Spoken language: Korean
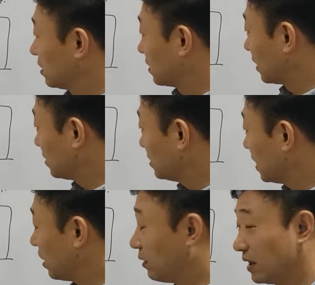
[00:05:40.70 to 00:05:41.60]
당연히
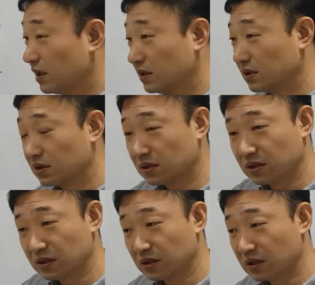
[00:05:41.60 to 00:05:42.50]
하와는
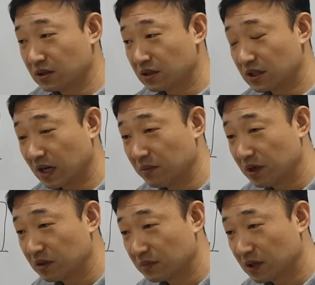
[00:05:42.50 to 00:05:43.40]
그것을
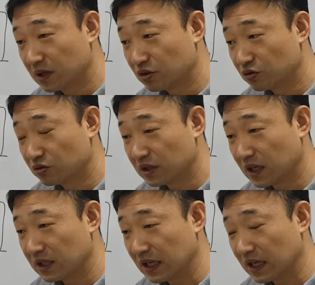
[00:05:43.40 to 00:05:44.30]
따먹으면
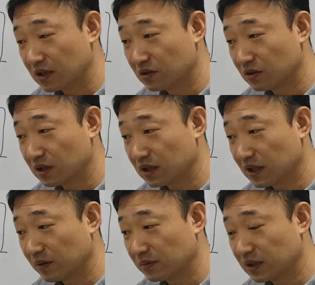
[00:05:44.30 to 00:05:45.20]
죽는다는 이야기를 들었기
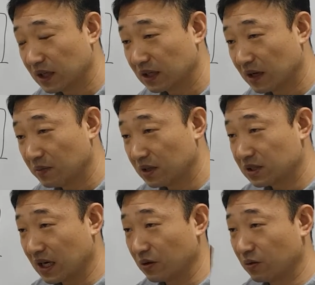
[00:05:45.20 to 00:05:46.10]
때문에
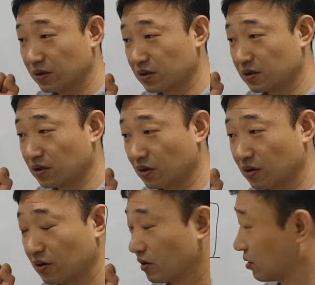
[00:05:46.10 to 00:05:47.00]
따먹지 않고 있었어요.
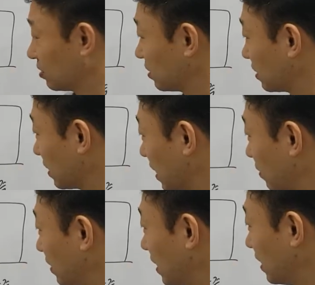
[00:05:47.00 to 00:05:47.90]

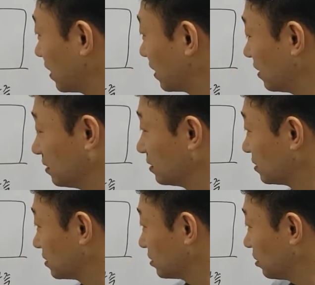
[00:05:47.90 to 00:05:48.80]
하와에게는
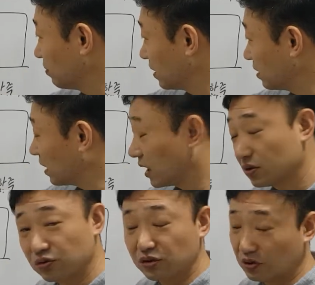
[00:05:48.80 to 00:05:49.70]
처음에는
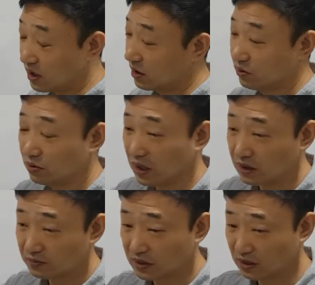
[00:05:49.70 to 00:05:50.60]
아주 선하고
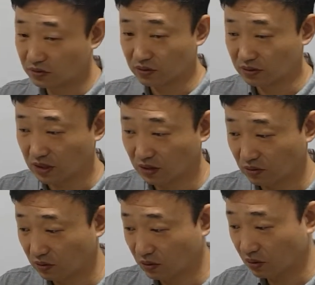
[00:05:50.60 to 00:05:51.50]
아름다운
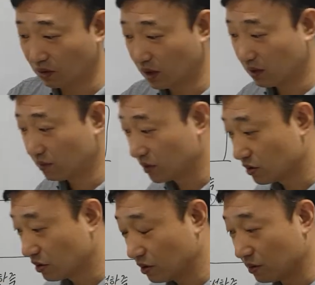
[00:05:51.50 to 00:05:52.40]
여자였고
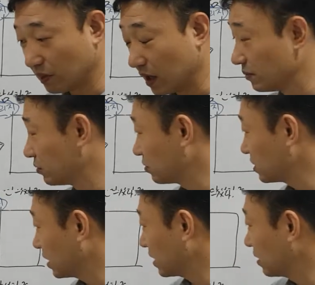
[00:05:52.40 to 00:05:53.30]
뭐죠? 어, 마음도
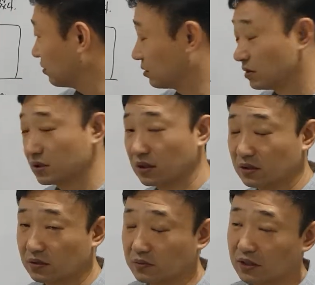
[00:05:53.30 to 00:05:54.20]
착하고 그런
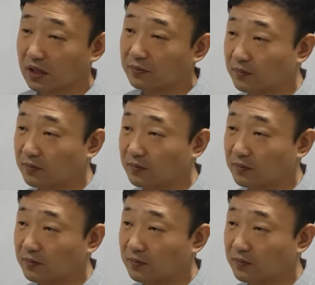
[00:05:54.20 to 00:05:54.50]
사였습니다.